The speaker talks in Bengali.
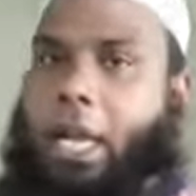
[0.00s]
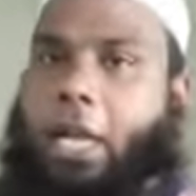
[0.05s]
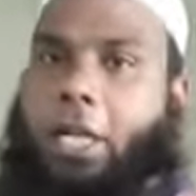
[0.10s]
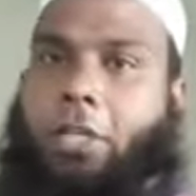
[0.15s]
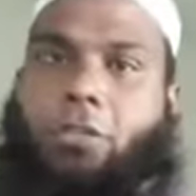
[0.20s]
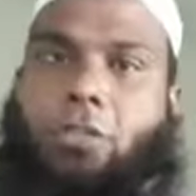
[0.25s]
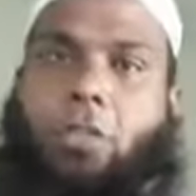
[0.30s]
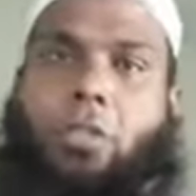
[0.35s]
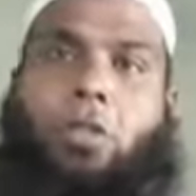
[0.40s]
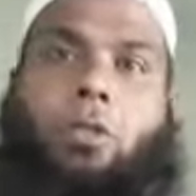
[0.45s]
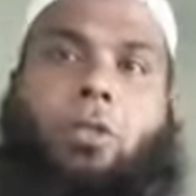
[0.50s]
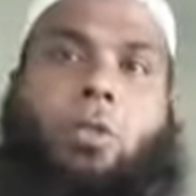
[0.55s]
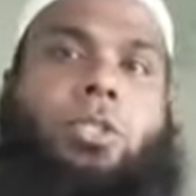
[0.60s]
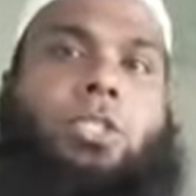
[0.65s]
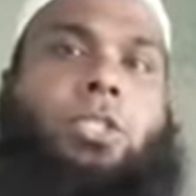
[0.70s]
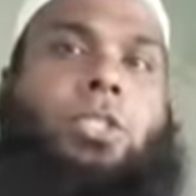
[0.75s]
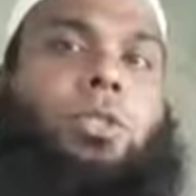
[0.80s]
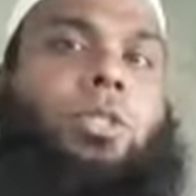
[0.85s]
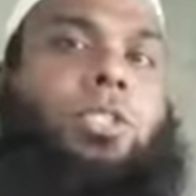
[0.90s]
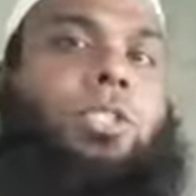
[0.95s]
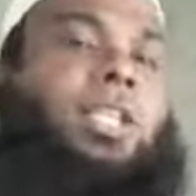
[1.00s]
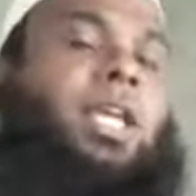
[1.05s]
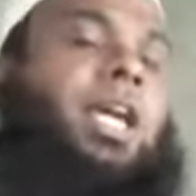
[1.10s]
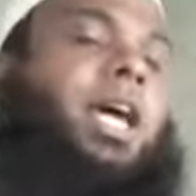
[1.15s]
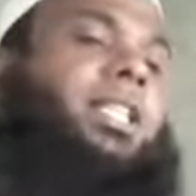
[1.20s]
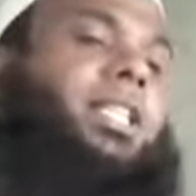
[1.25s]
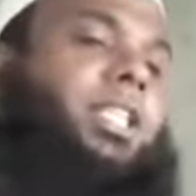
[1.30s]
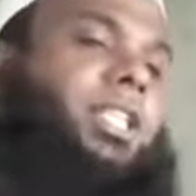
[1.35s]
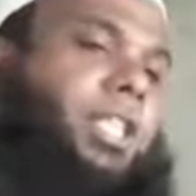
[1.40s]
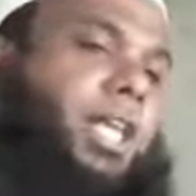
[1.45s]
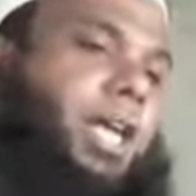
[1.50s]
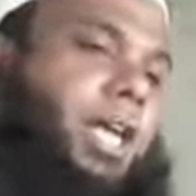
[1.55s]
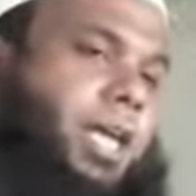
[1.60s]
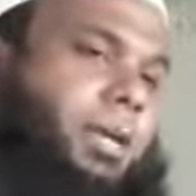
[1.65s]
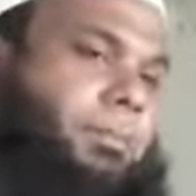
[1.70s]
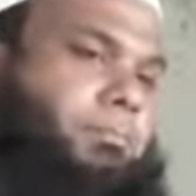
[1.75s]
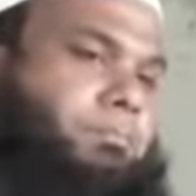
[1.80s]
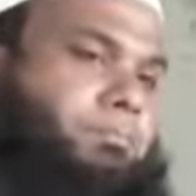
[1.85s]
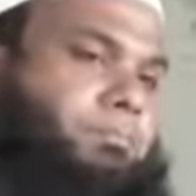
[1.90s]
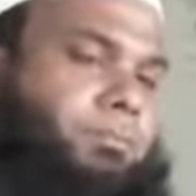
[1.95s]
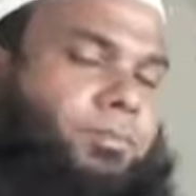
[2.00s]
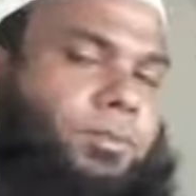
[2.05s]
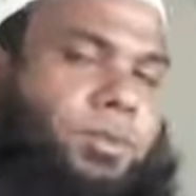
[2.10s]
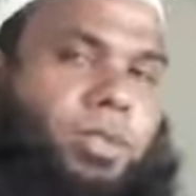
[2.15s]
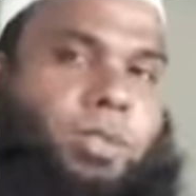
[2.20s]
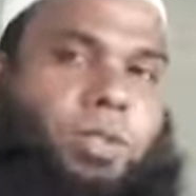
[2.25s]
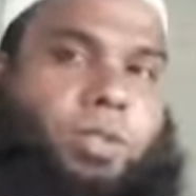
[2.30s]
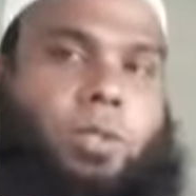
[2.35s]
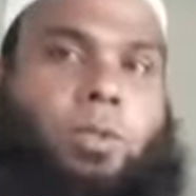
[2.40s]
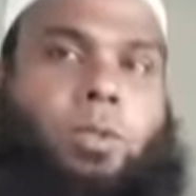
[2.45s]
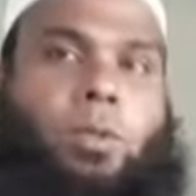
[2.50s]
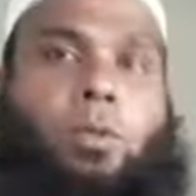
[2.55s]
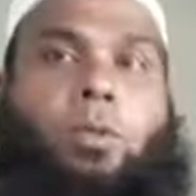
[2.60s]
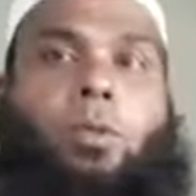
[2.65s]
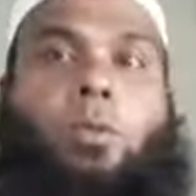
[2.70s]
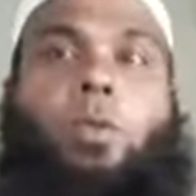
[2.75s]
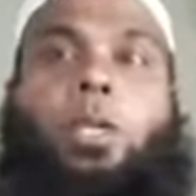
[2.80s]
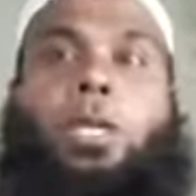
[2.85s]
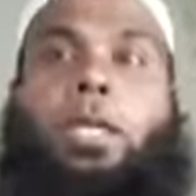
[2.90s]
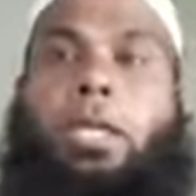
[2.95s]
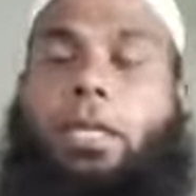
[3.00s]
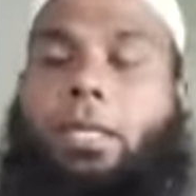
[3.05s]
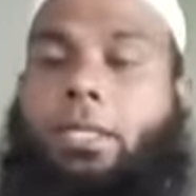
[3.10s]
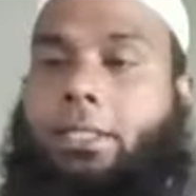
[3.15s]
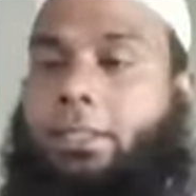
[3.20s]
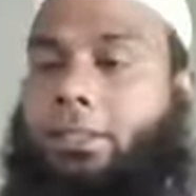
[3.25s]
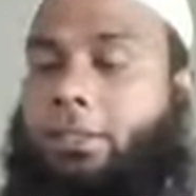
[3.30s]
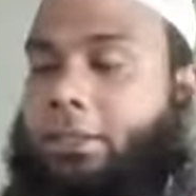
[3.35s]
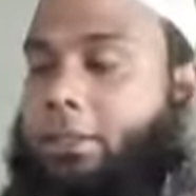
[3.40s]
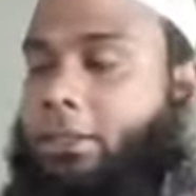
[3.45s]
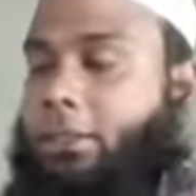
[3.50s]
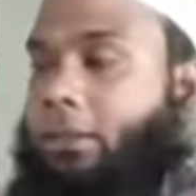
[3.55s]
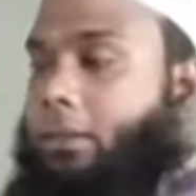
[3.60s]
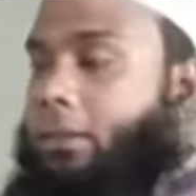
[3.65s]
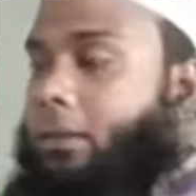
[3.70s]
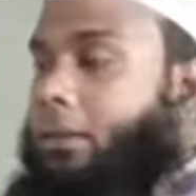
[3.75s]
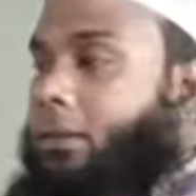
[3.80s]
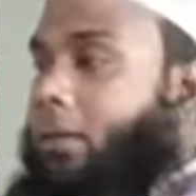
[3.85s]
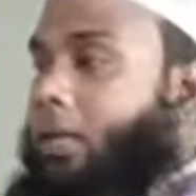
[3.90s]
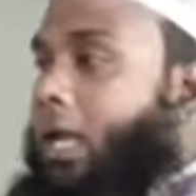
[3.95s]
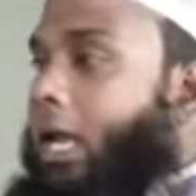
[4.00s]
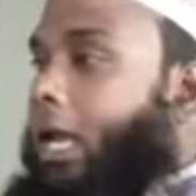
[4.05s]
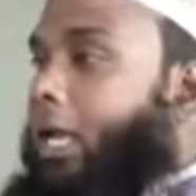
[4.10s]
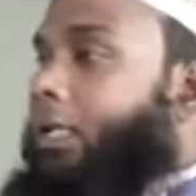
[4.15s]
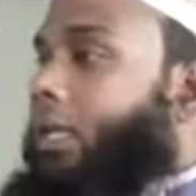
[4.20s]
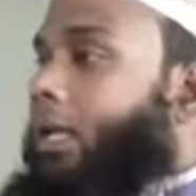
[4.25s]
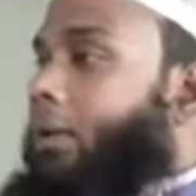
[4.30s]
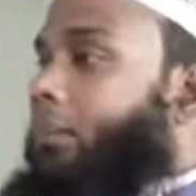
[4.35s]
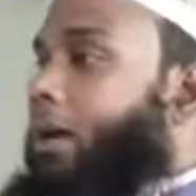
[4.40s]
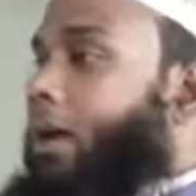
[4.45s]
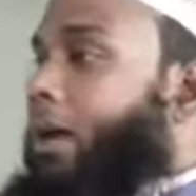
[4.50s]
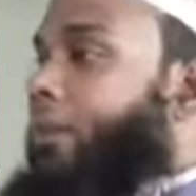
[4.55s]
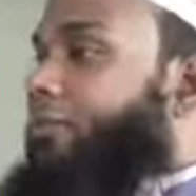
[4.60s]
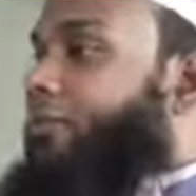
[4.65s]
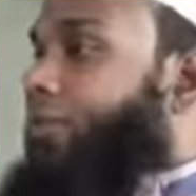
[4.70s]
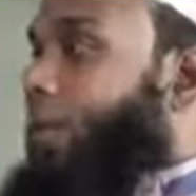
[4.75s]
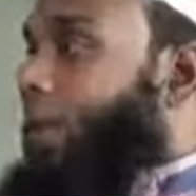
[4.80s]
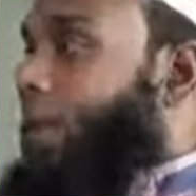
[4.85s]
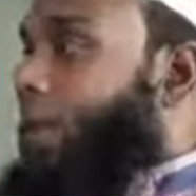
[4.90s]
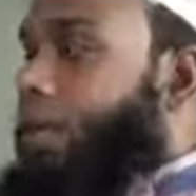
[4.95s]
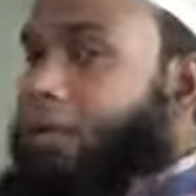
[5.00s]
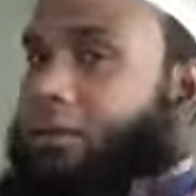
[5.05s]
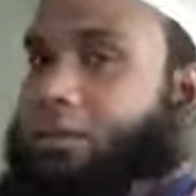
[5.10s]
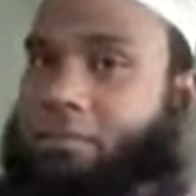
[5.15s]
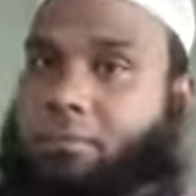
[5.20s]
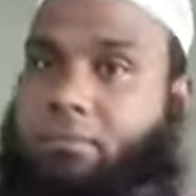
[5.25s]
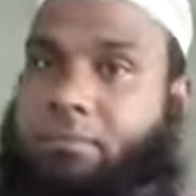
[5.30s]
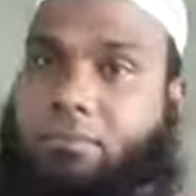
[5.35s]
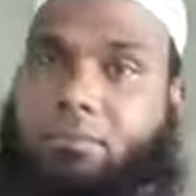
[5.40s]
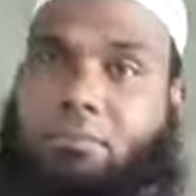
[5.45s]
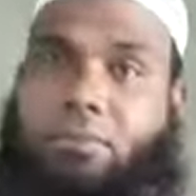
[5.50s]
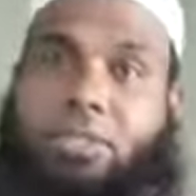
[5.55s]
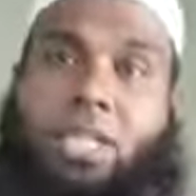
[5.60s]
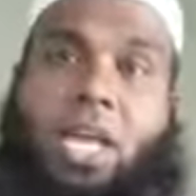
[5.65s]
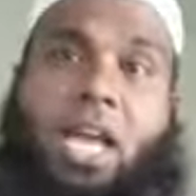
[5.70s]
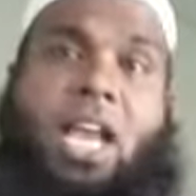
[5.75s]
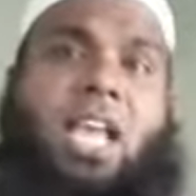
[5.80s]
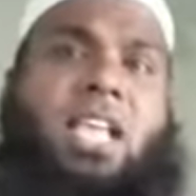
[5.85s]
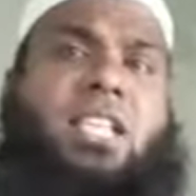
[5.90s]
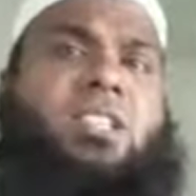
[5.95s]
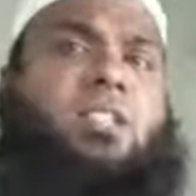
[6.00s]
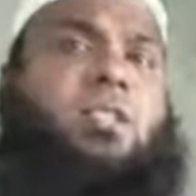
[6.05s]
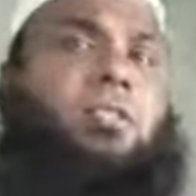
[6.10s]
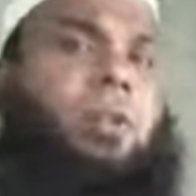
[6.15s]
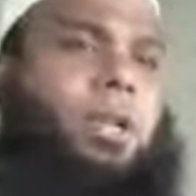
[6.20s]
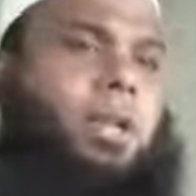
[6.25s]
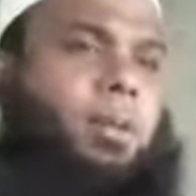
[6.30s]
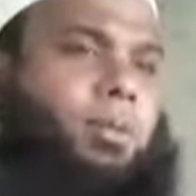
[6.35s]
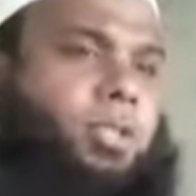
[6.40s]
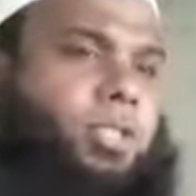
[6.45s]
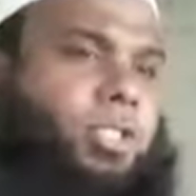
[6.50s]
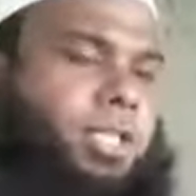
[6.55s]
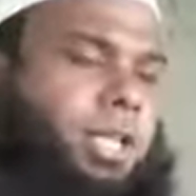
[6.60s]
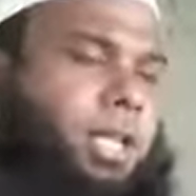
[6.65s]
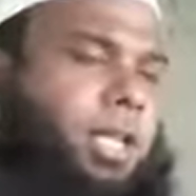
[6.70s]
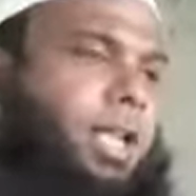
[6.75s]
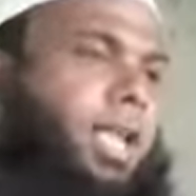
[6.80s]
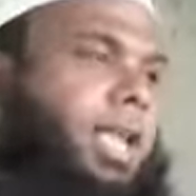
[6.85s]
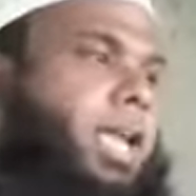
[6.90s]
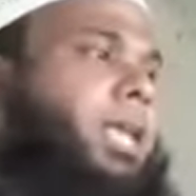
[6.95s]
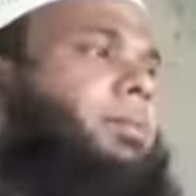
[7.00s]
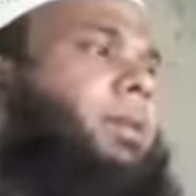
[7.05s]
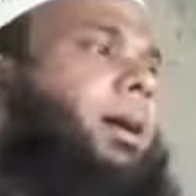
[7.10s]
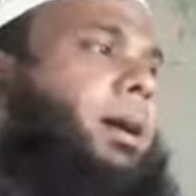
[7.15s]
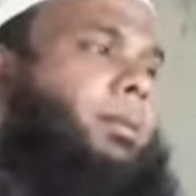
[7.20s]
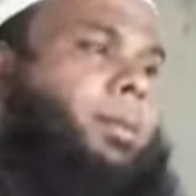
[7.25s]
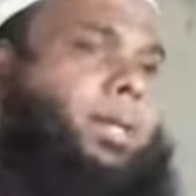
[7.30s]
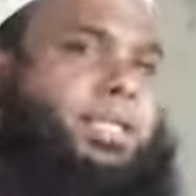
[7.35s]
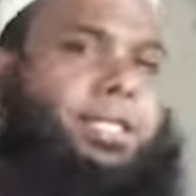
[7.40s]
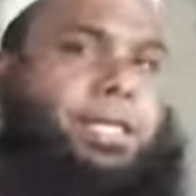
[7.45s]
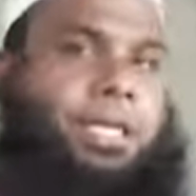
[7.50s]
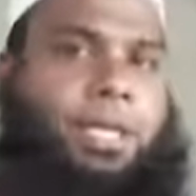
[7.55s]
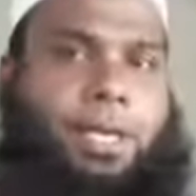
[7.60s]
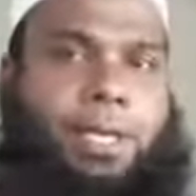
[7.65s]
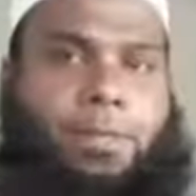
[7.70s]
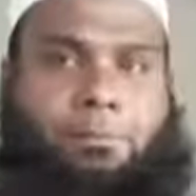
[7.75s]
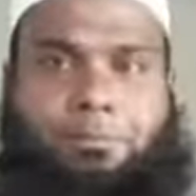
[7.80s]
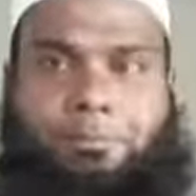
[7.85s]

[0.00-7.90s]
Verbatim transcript: একজন কথিত জিহাদি সাহেব উনি একটা মাহফিলে চ্যালেঞ্জ করে বসলেন এইভাবে যে